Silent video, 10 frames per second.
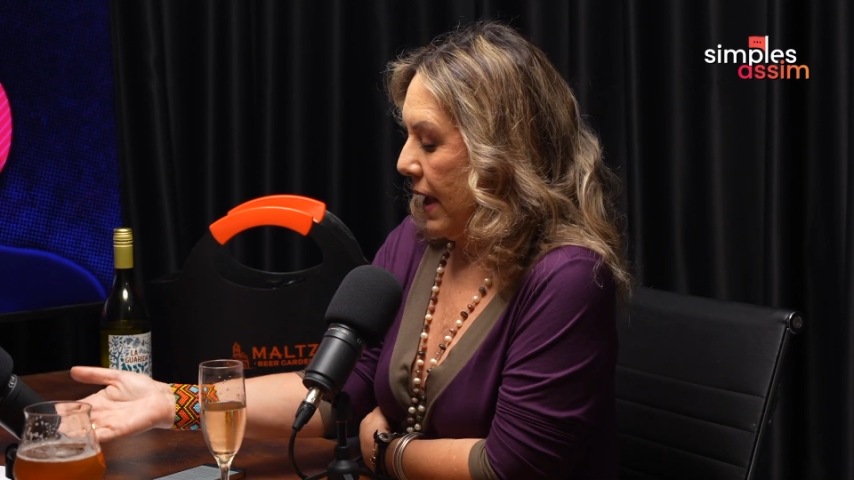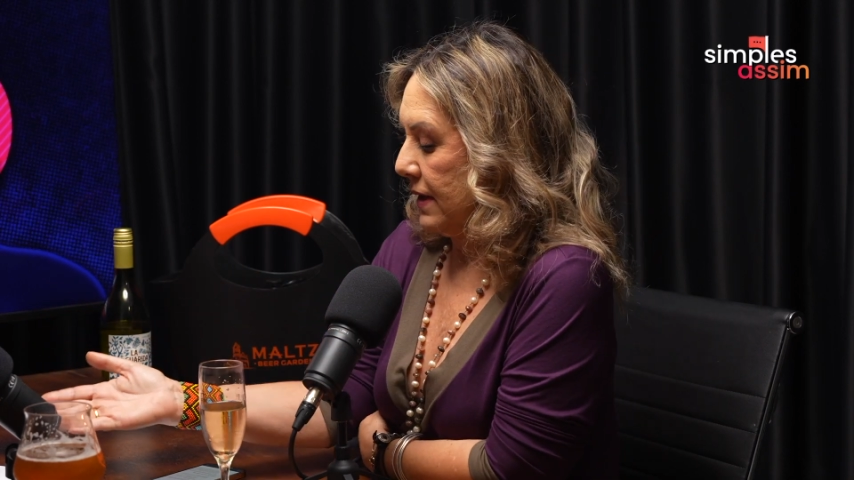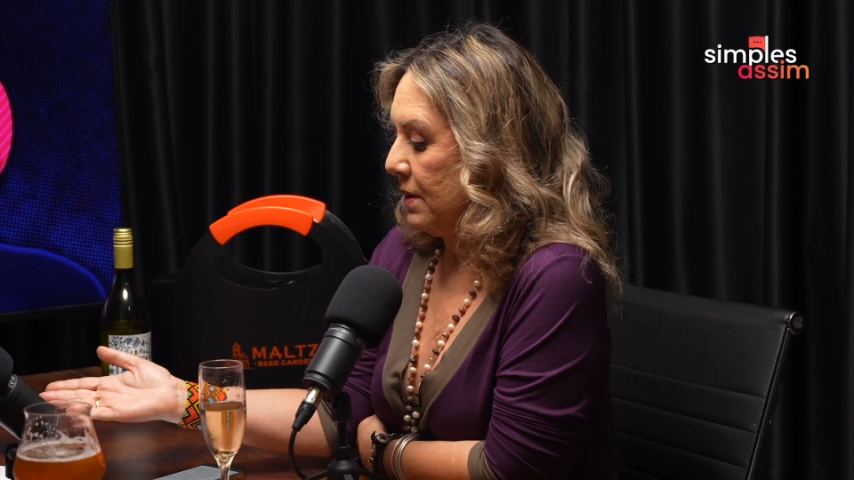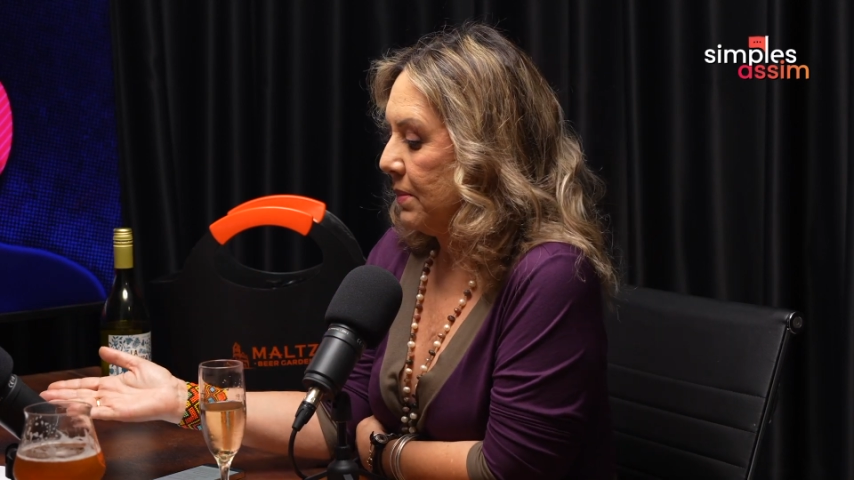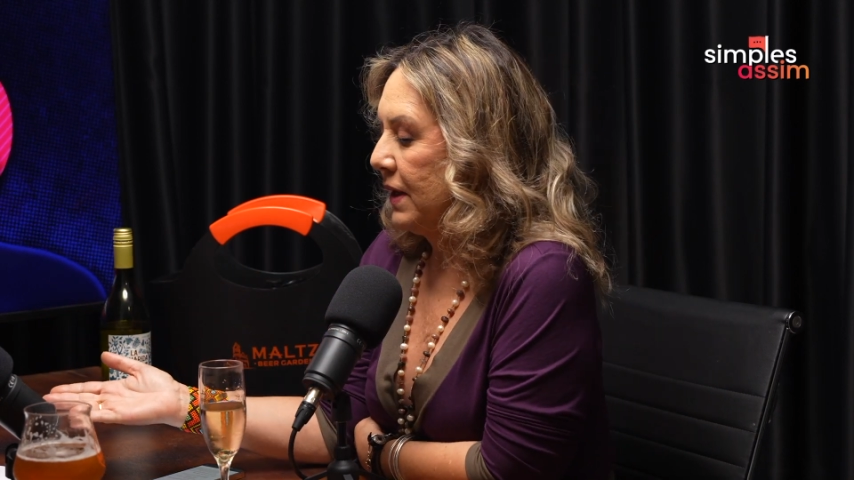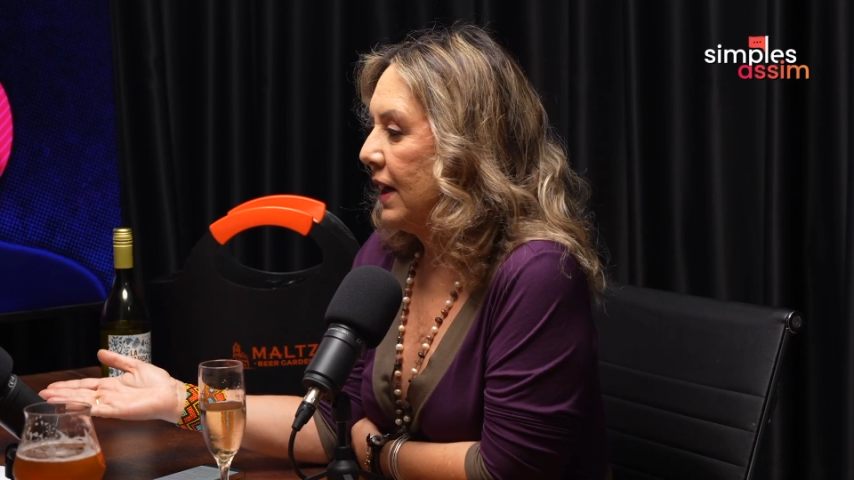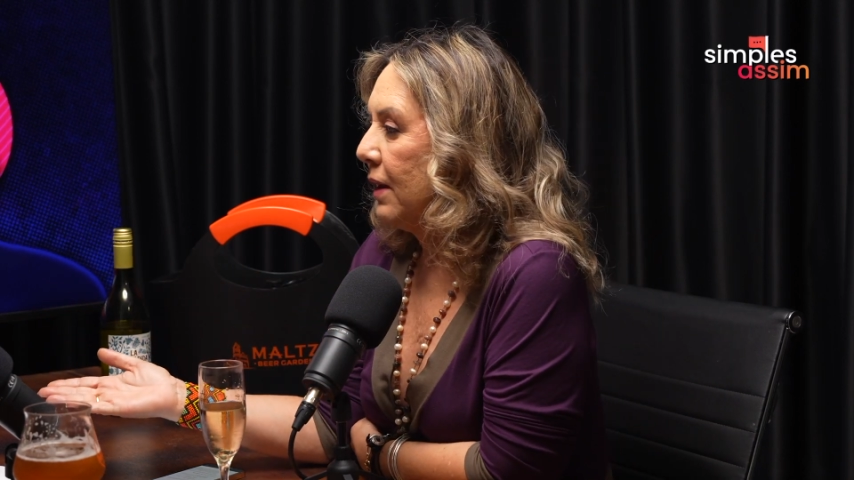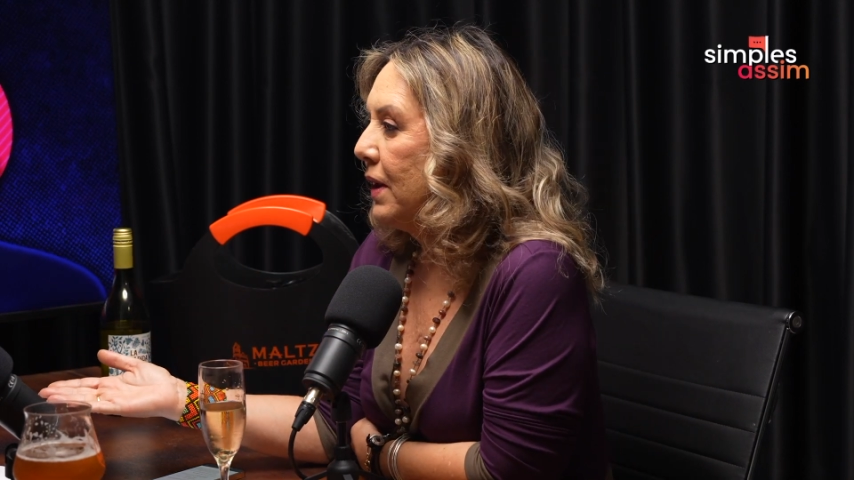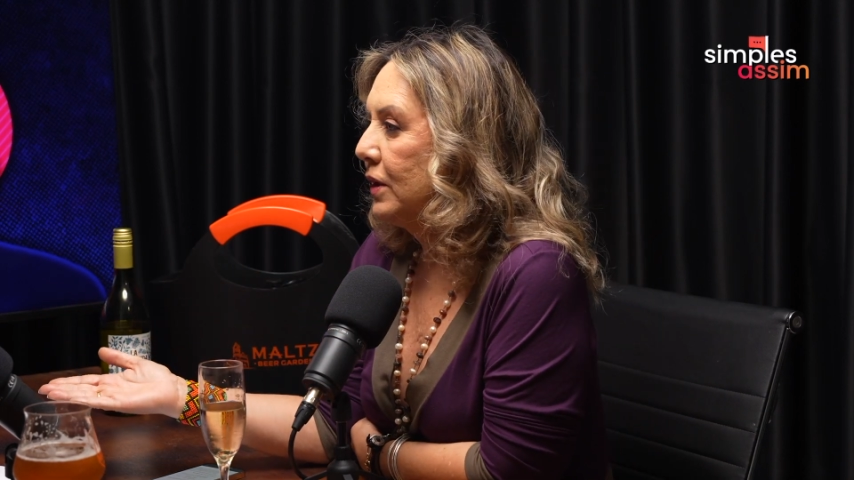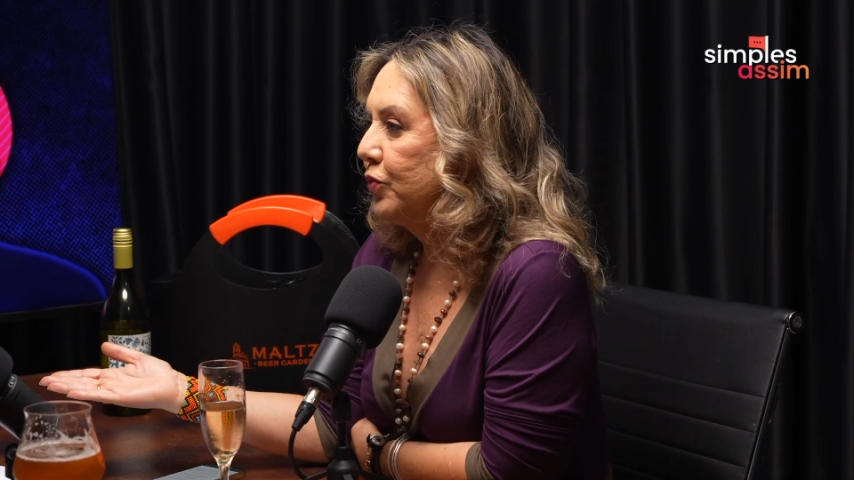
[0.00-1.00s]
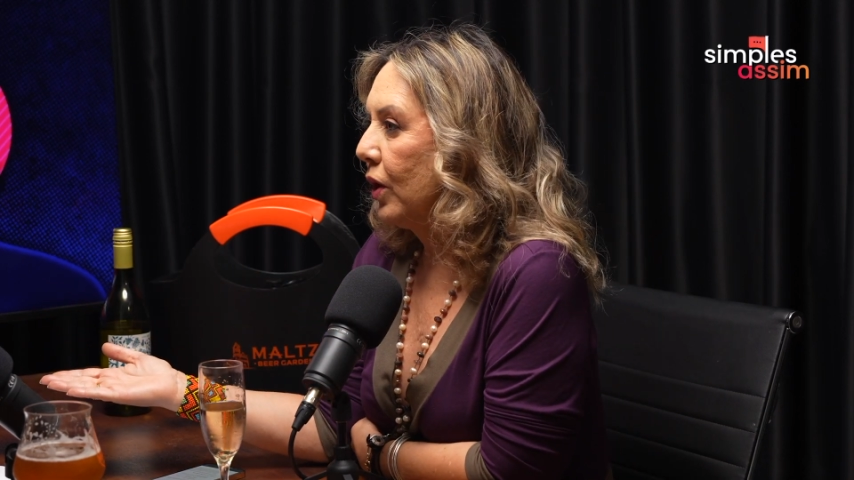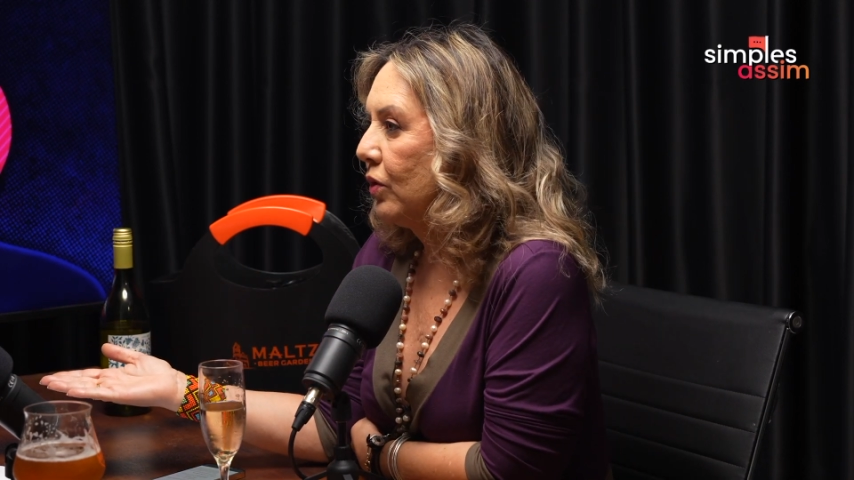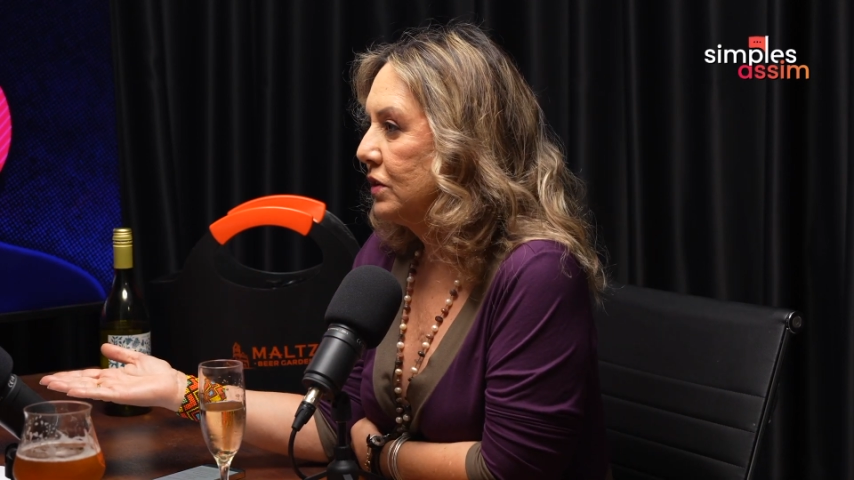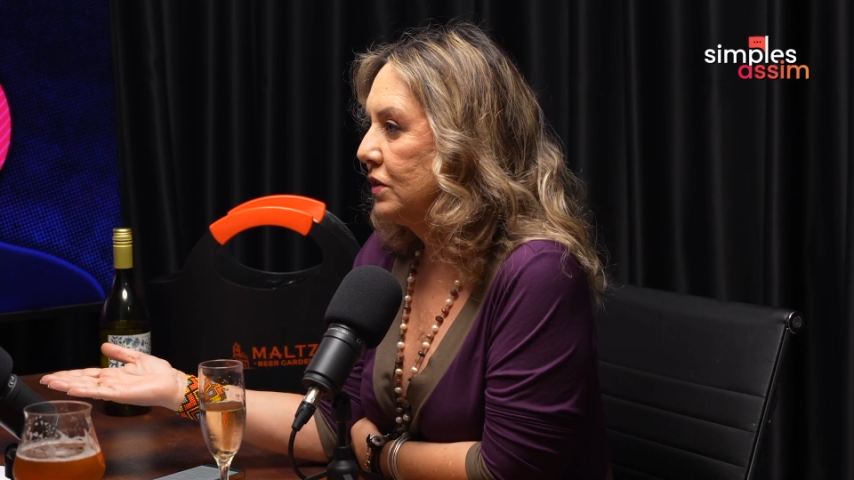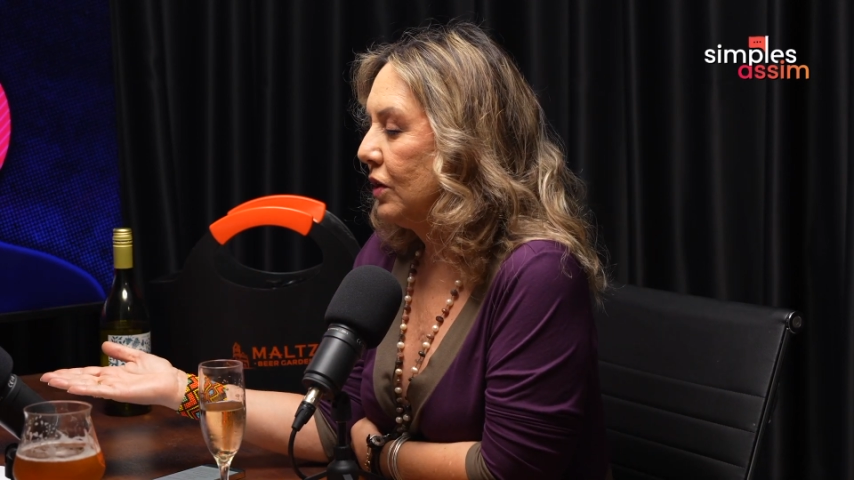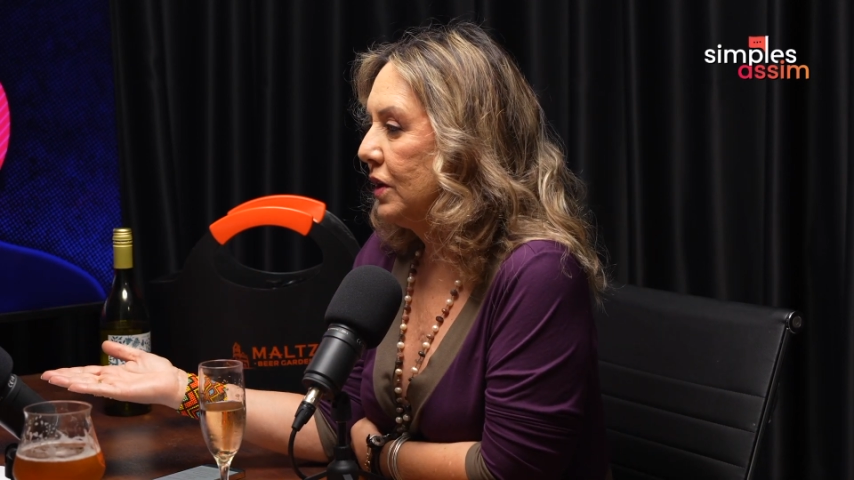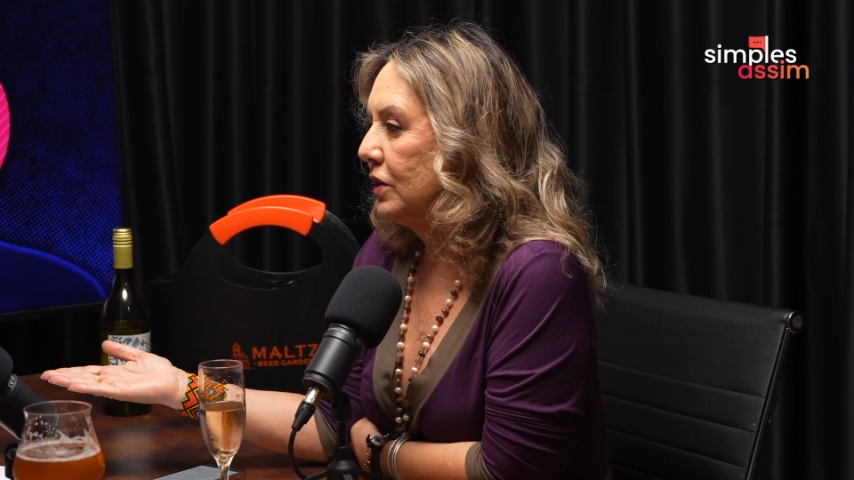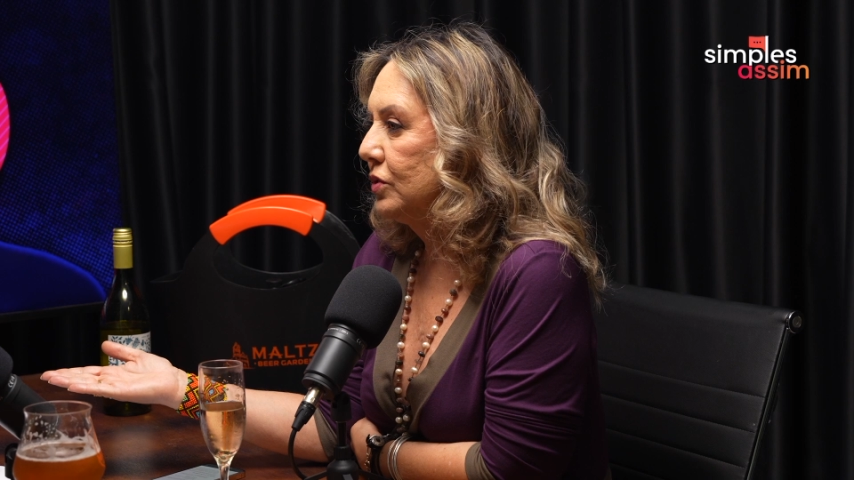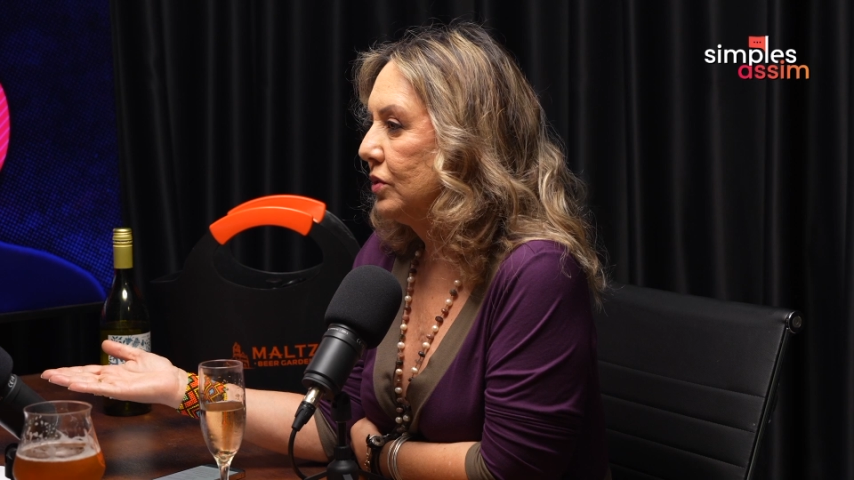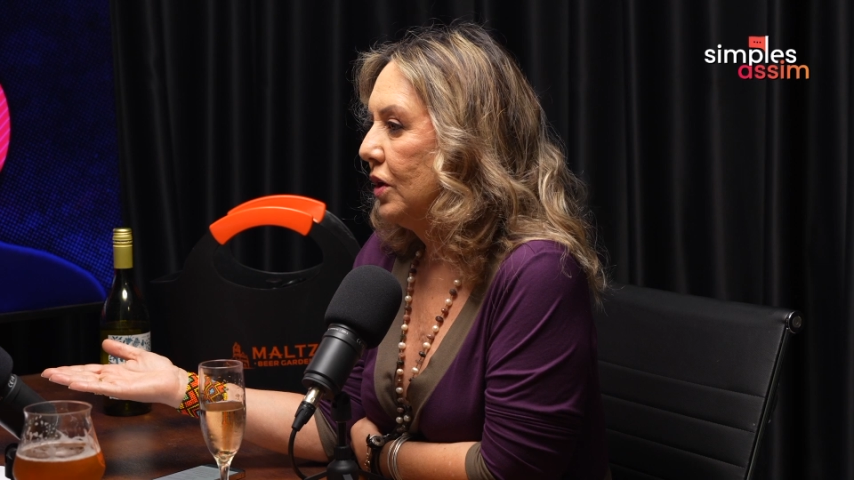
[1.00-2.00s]
Essa menina mesmo aconteceu
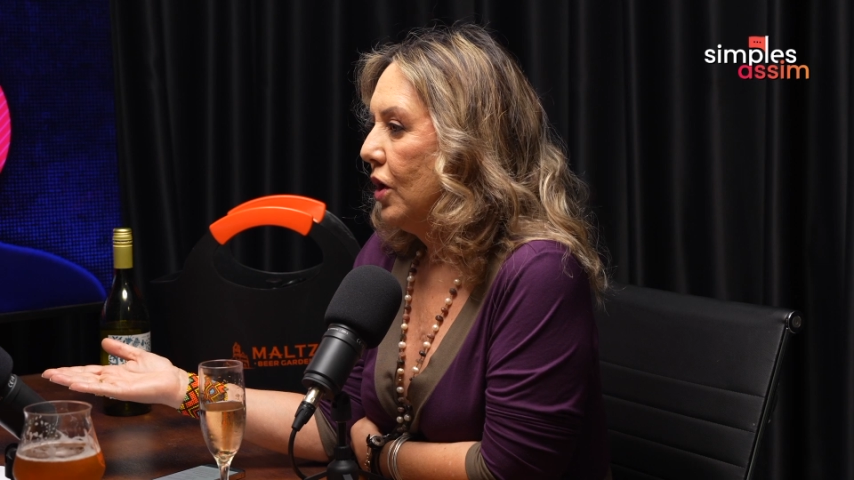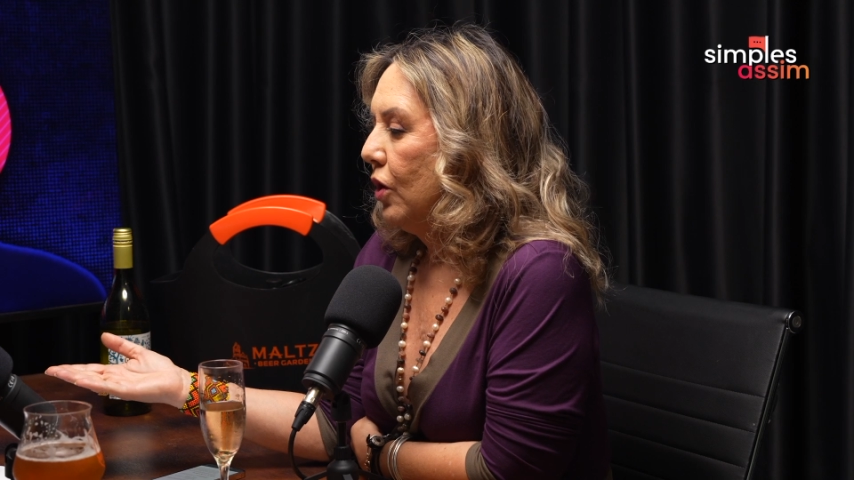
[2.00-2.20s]
isso.